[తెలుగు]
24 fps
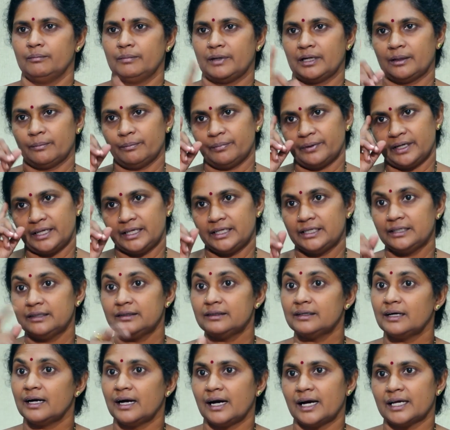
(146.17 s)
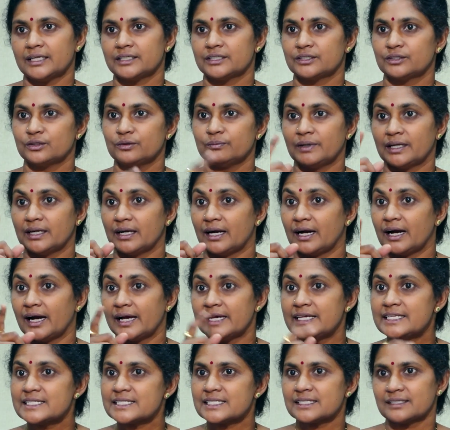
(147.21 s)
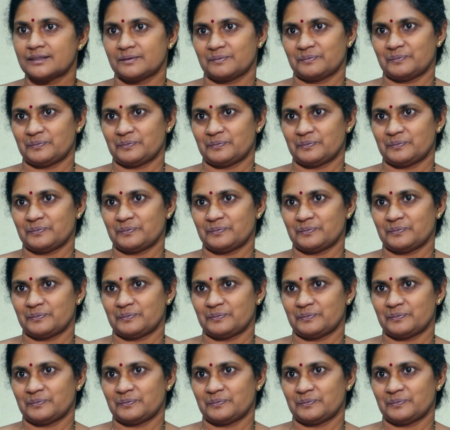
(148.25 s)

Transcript: మన బ్రెయిన్ హార్ట్ మన ఐస్